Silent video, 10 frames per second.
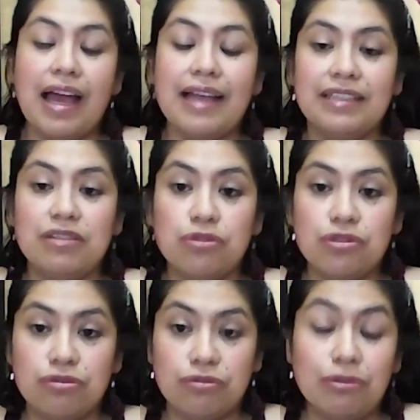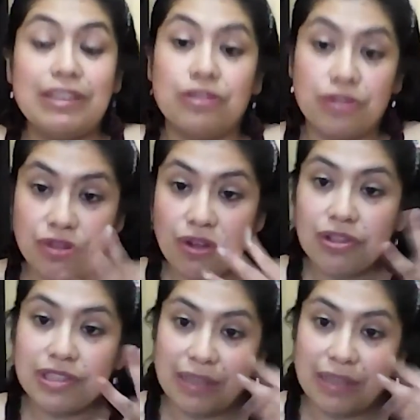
Ante nuestros ojos